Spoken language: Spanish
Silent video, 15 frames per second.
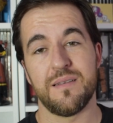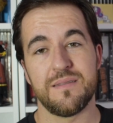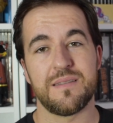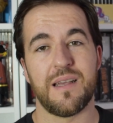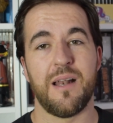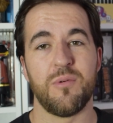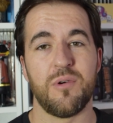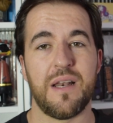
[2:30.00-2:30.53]

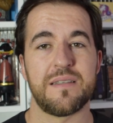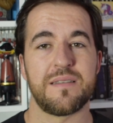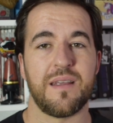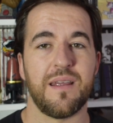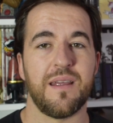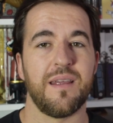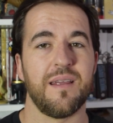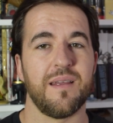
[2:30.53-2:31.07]
salvo las
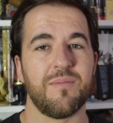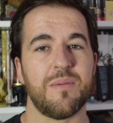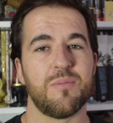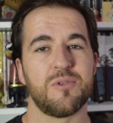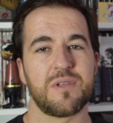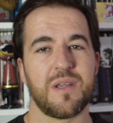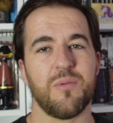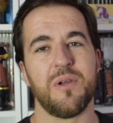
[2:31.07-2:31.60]
que
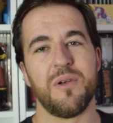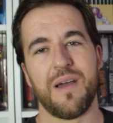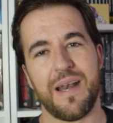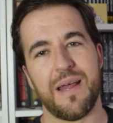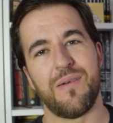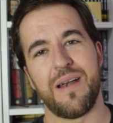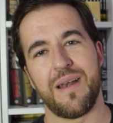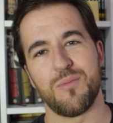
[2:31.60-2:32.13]
vemos que, bueno,
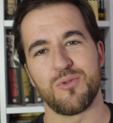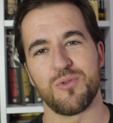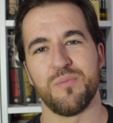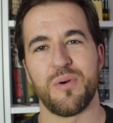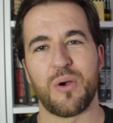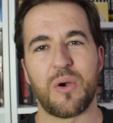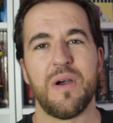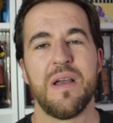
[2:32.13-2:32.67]
ahora hablaremos un
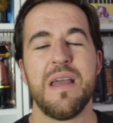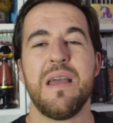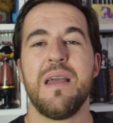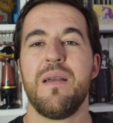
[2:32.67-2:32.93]
poco,